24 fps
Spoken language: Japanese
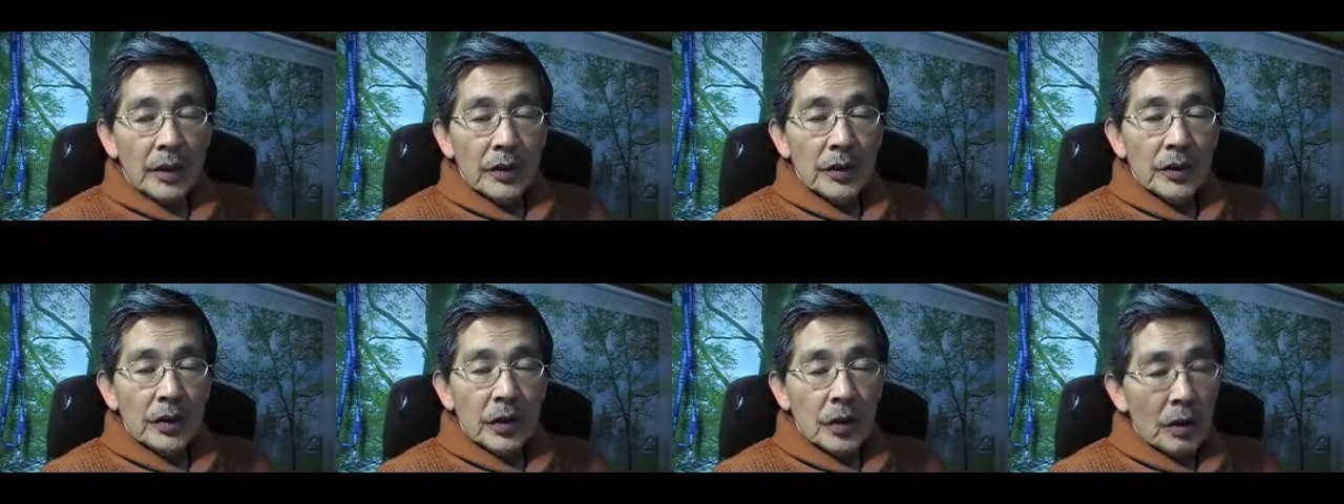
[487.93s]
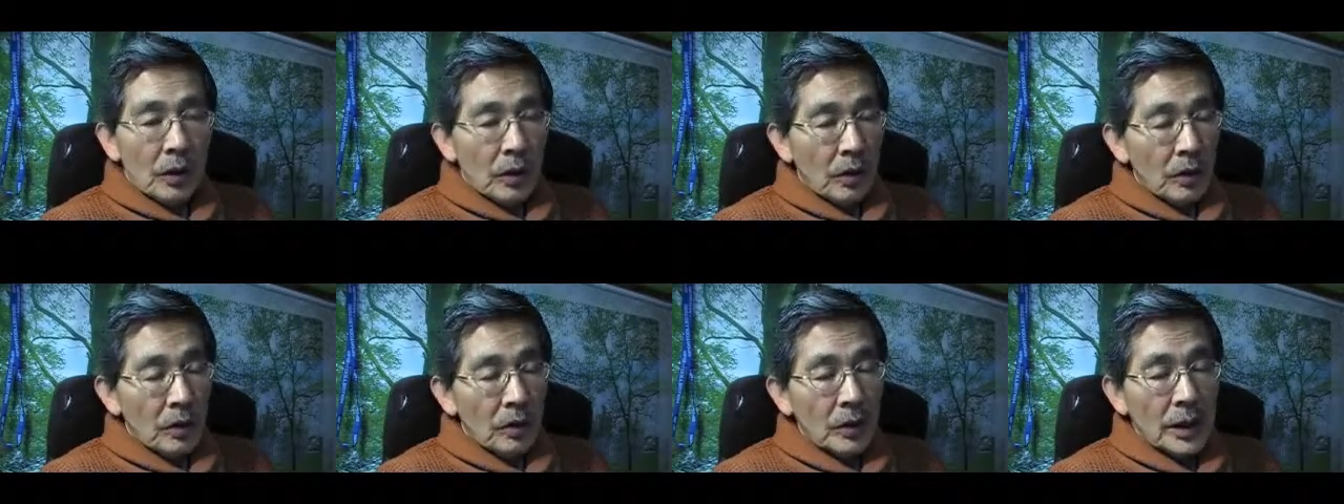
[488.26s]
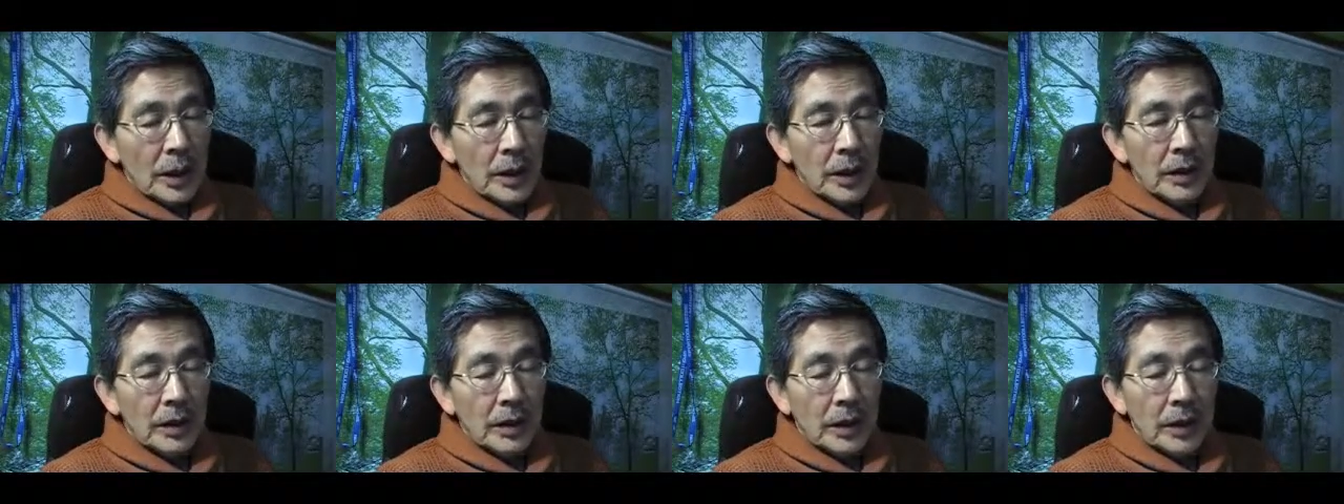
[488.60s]
そ
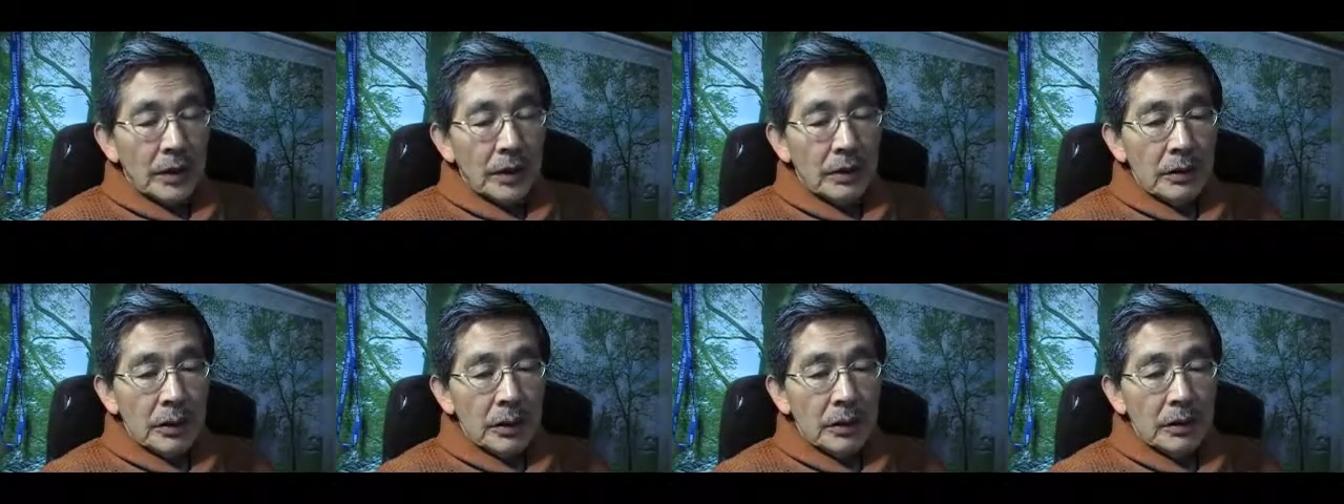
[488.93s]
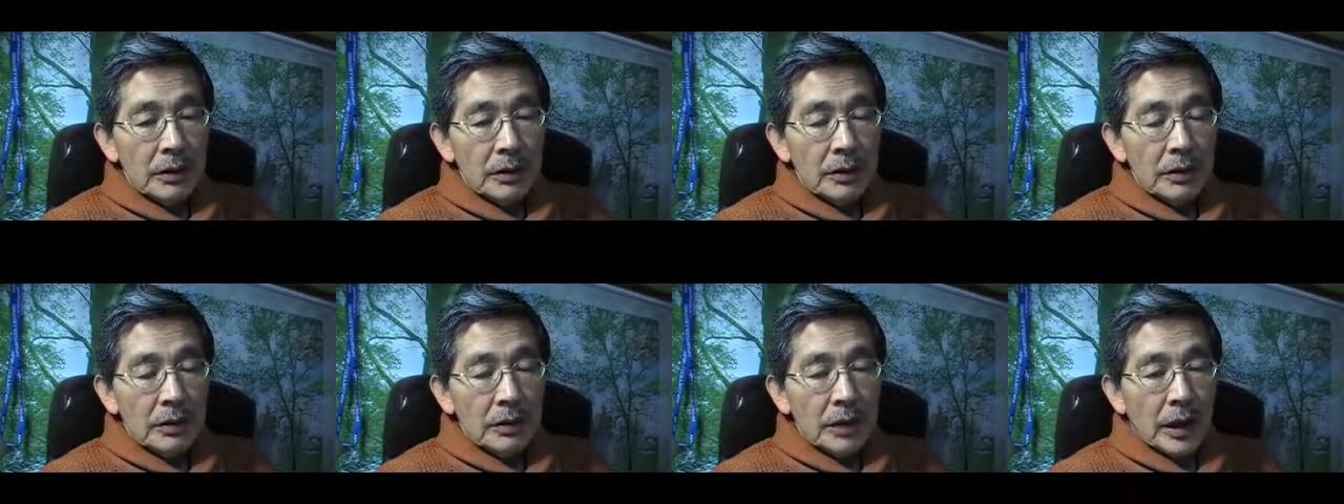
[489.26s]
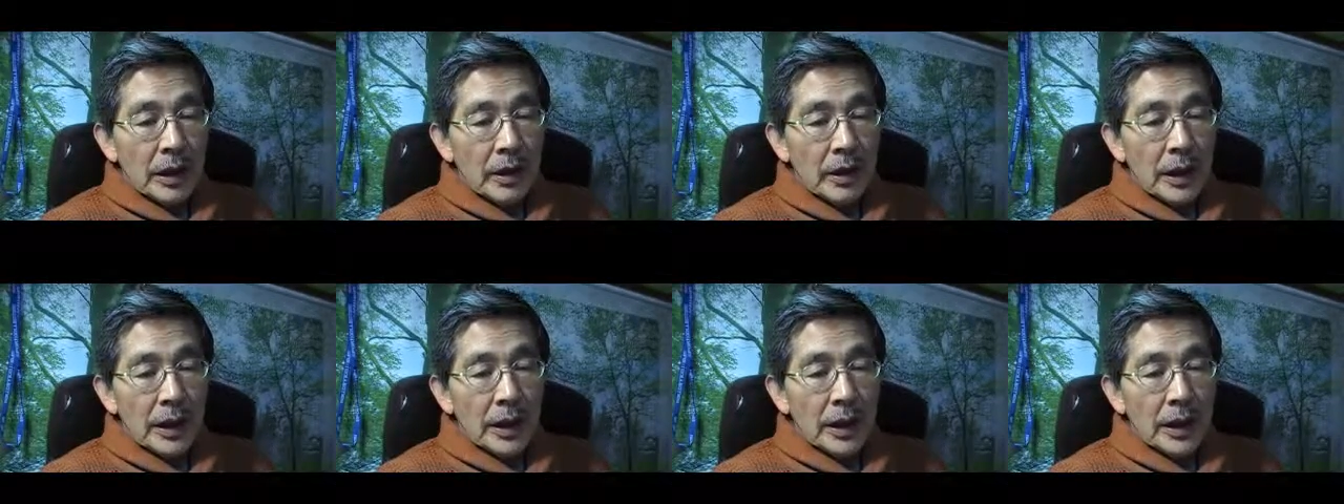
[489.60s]
う簡単にはその
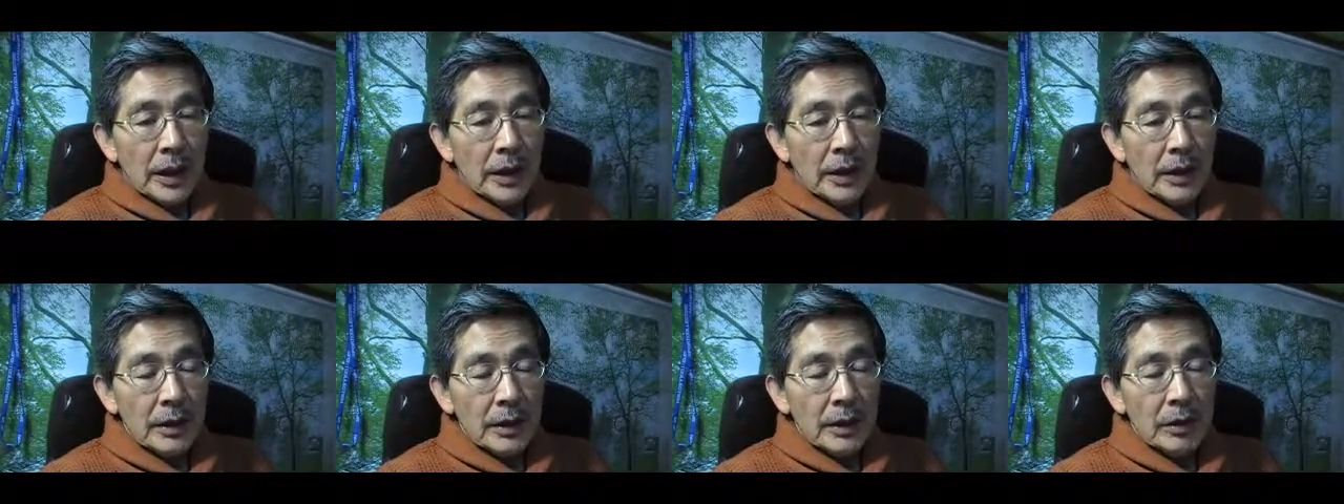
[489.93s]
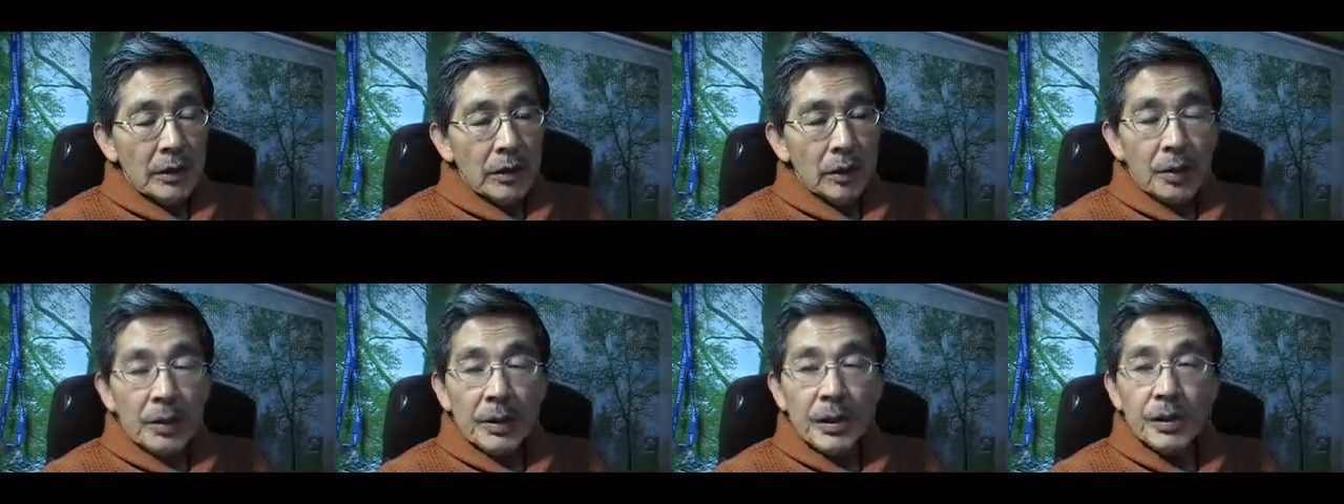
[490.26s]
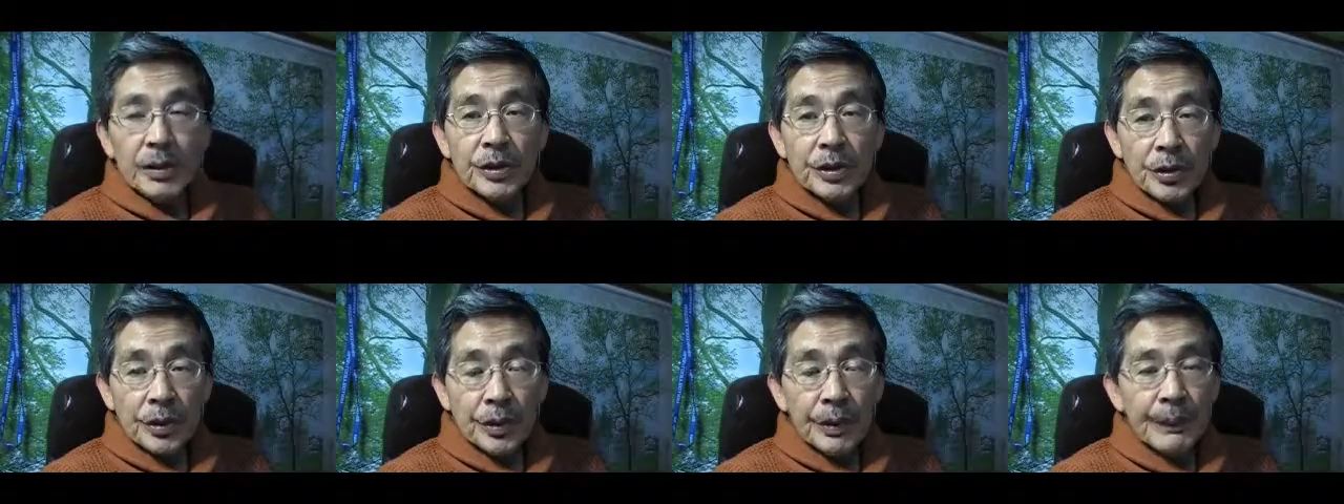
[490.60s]
治らないと思い
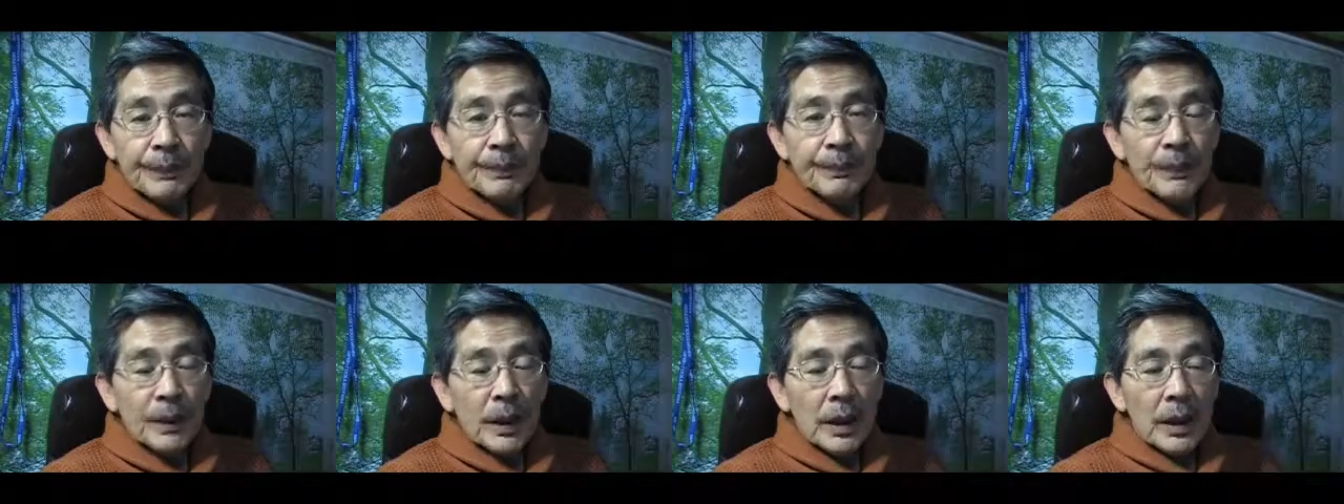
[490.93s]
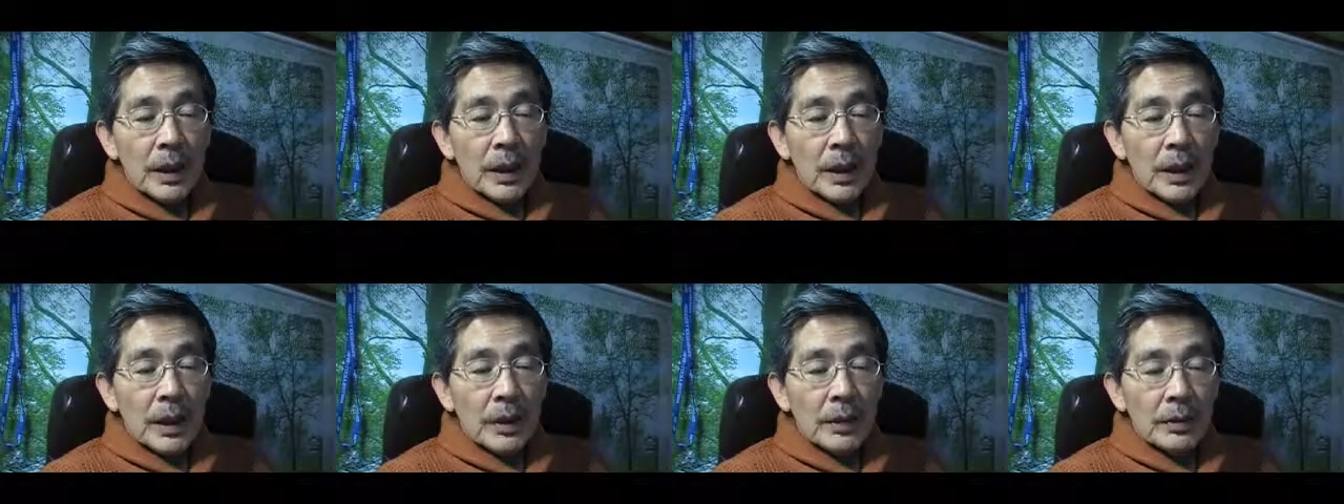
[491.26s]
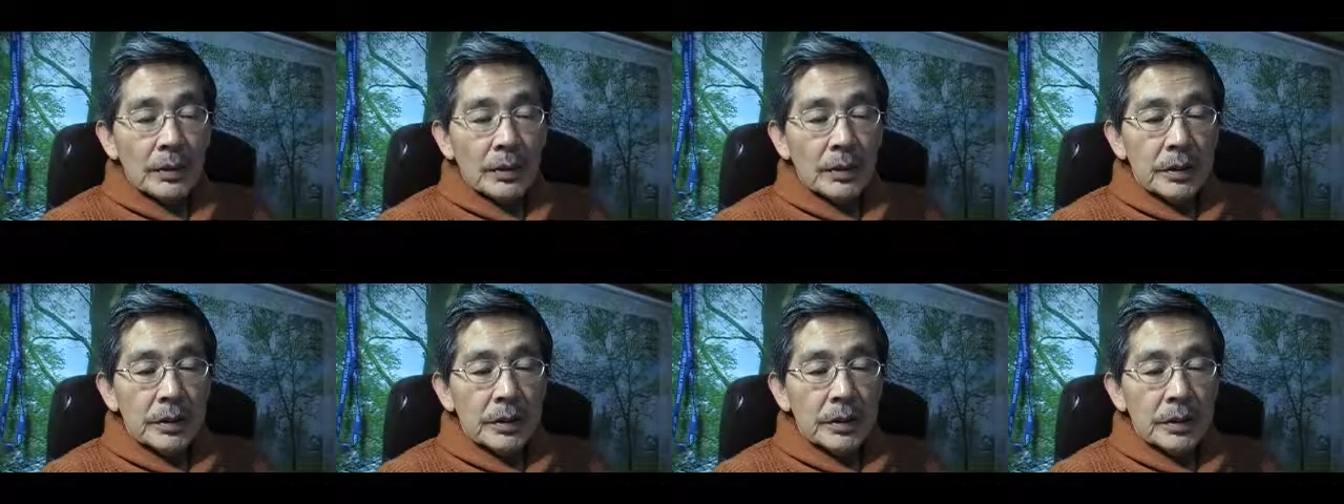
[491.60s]
ますよ。あ
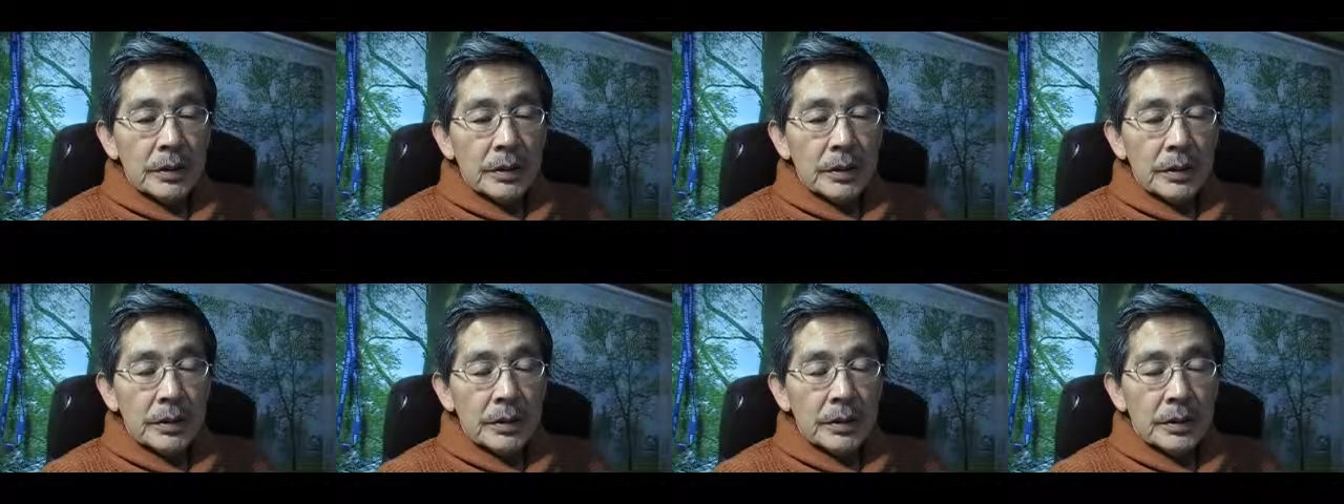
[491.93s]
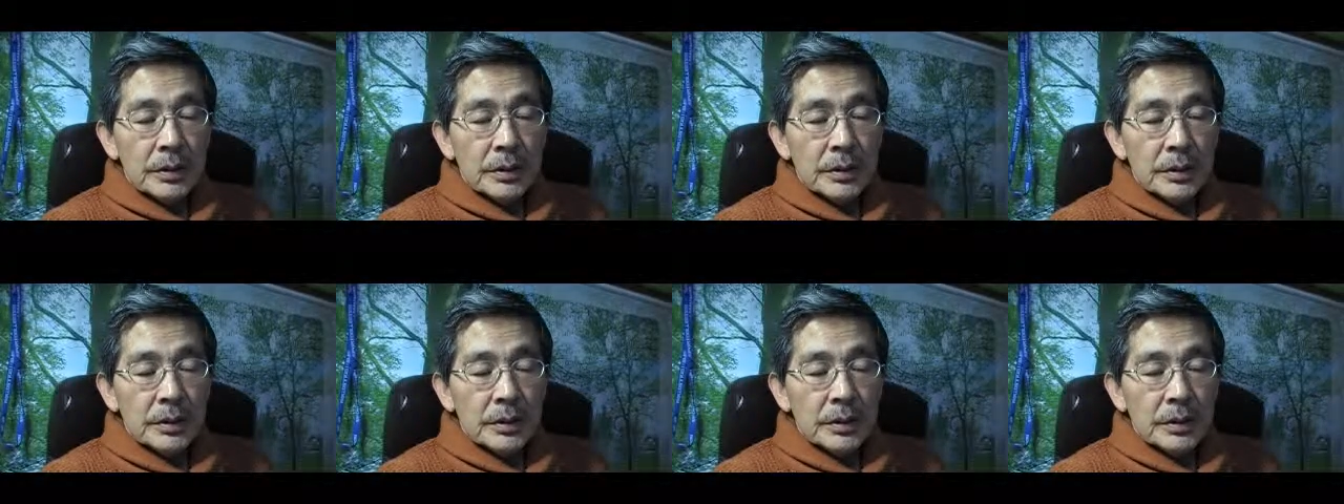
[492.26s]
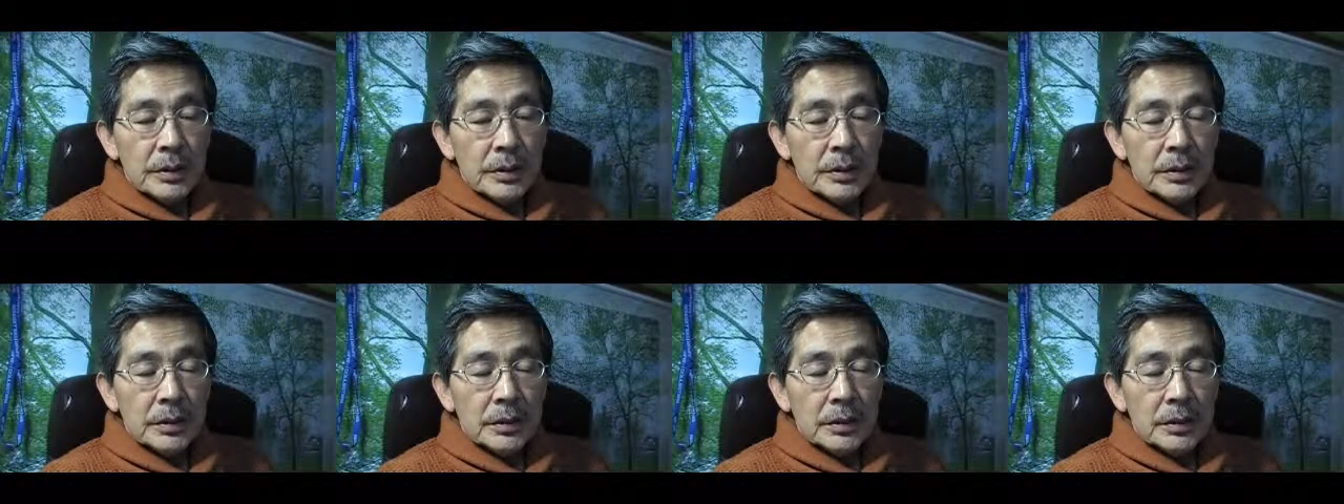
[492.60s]
のー